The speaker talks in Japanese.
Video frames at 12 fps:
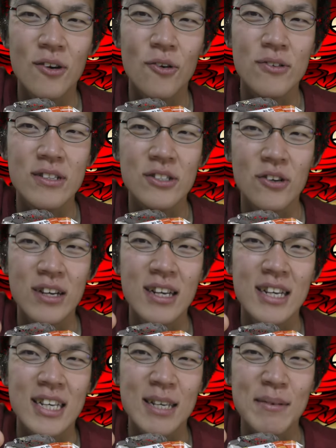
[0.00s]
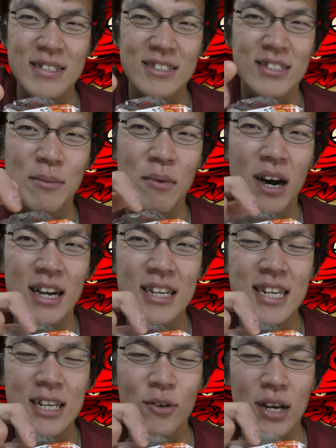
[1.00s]
ほんと今すも払
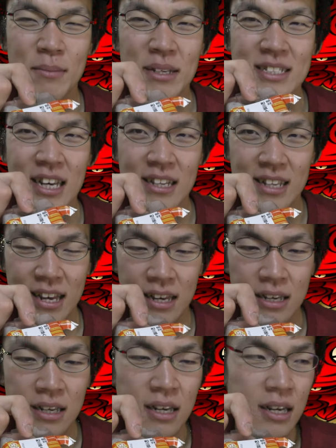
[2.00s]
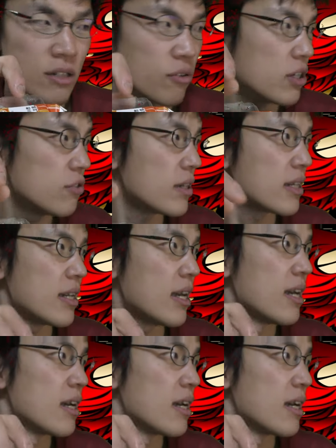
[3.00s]
いたいのがいますからね。というわけで